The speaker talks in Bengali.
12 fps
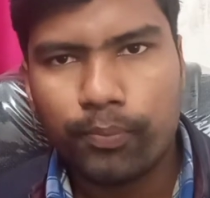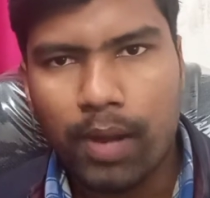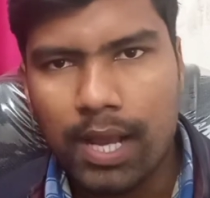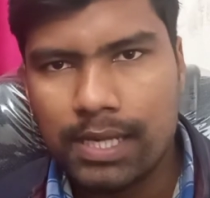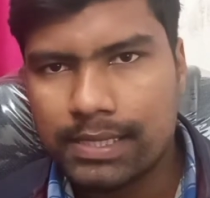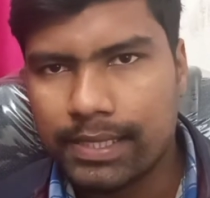
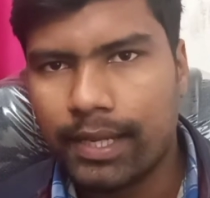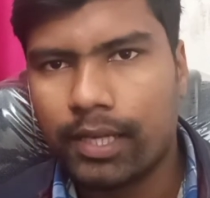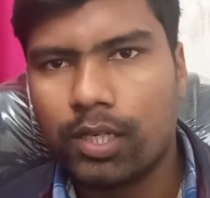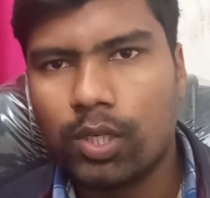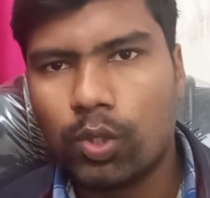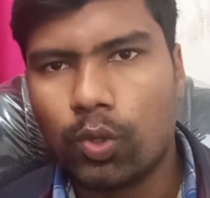পাইলস
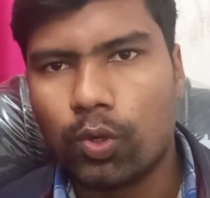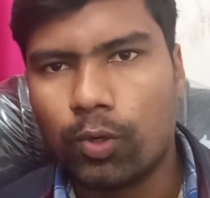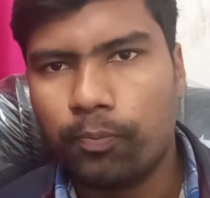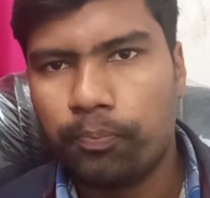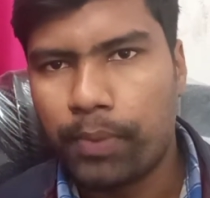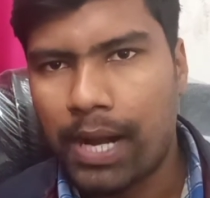একটি রোগ
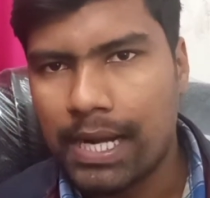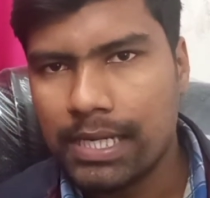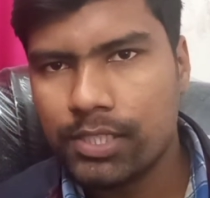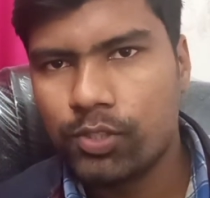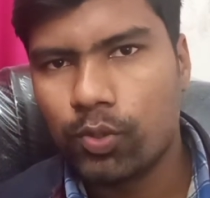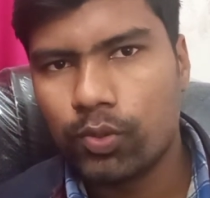
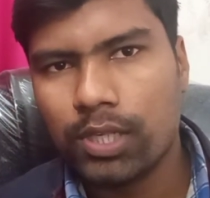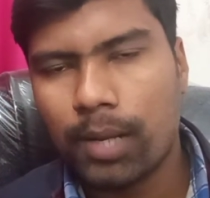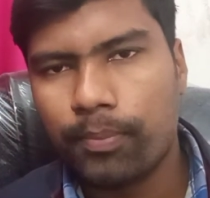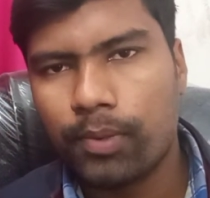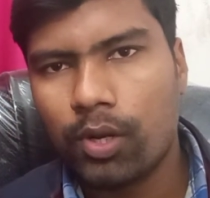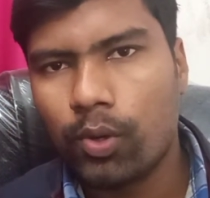পাইলস যদি
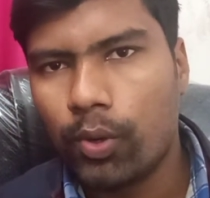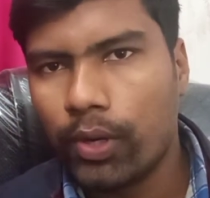আপনার